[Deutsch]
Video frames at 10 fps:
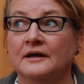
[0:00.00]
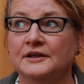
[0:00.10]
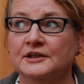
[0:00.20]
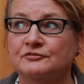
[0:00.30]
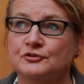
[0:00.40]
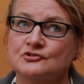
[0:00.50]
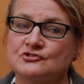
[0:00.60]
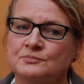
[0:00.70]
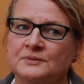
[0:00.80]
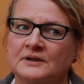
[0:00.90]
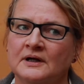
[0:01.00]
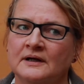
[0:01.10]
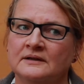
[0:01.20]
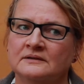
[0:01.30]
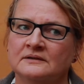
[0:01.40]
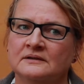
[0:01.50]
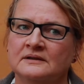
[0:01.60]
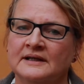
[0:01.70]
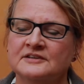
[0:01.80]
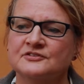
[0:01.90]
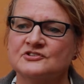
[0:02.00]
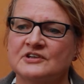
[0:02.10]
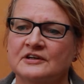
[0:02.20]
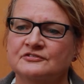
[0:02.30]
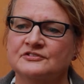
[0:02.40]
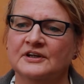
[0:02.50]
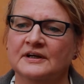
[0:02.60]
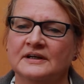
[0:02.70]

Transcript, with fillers: Ich wünsche mir eine Landwirtschaft,